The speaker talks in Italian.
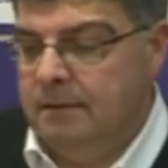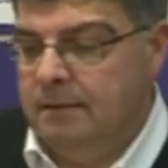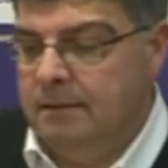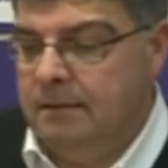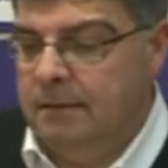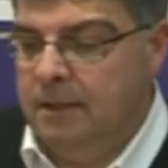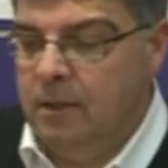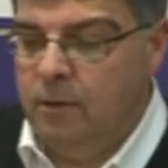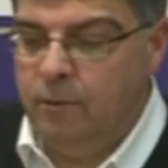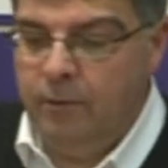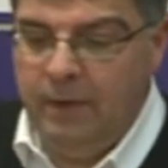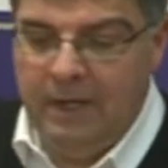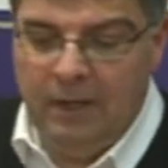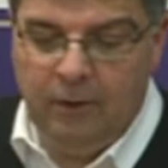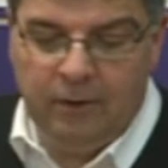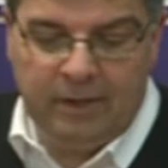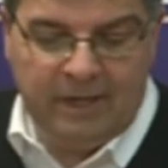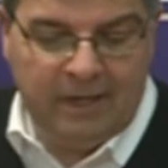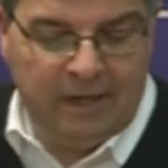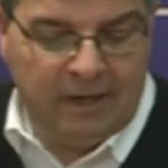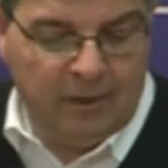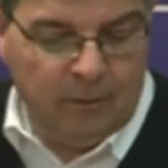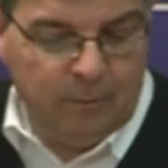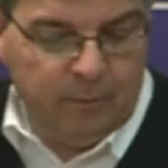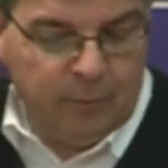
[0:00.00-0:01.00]
di quello
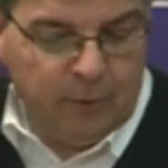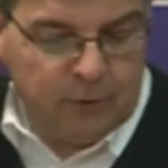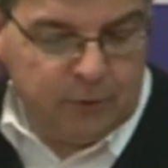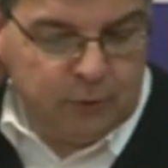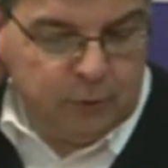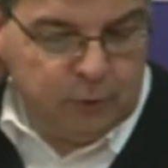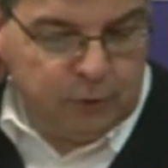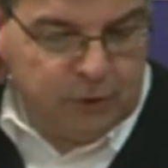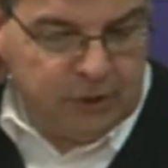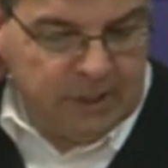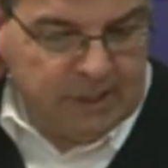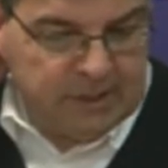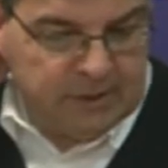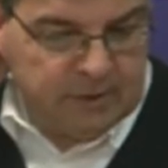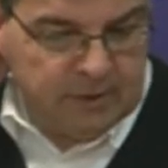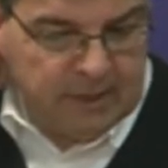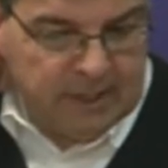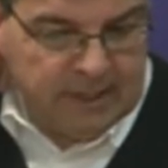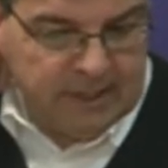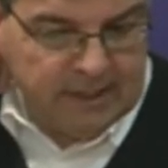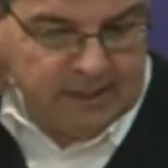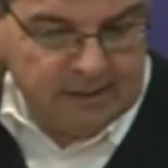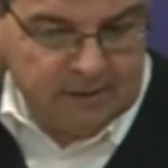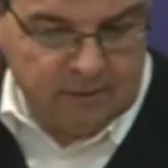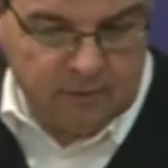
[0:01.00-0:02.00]
che era un po' successo
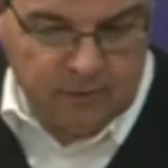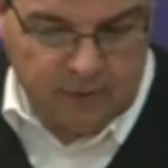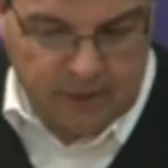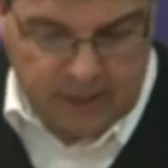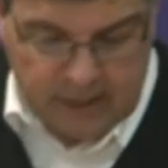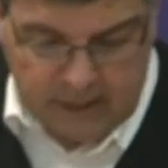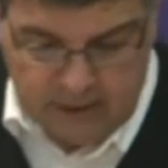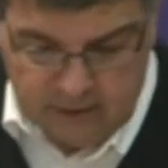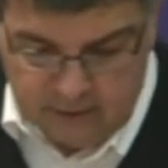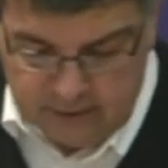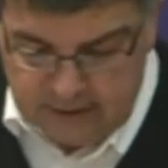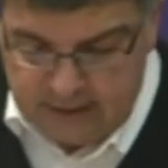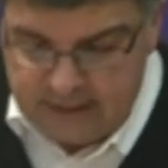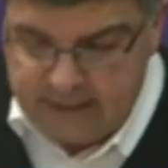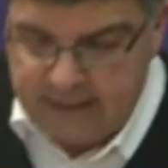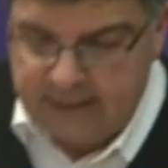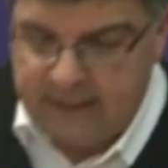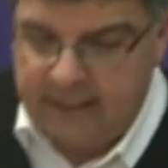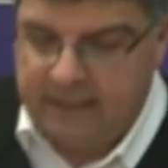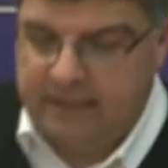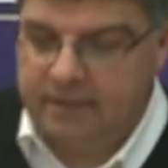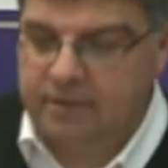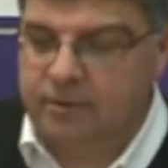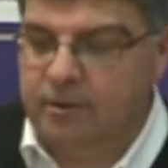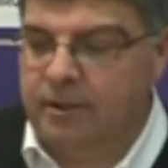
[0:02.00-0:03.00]
anche a Torino, nel
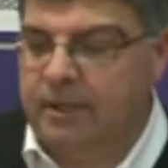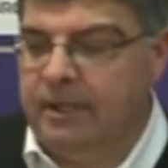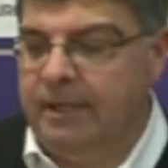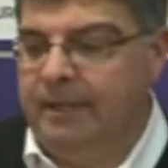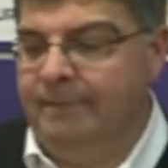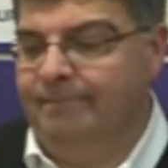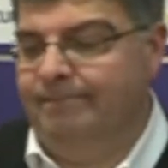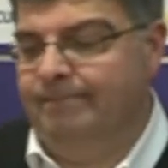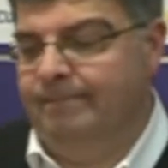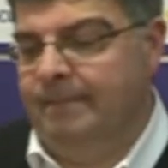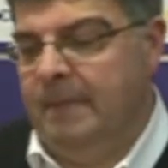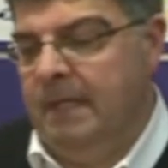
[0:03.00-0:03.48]
senso che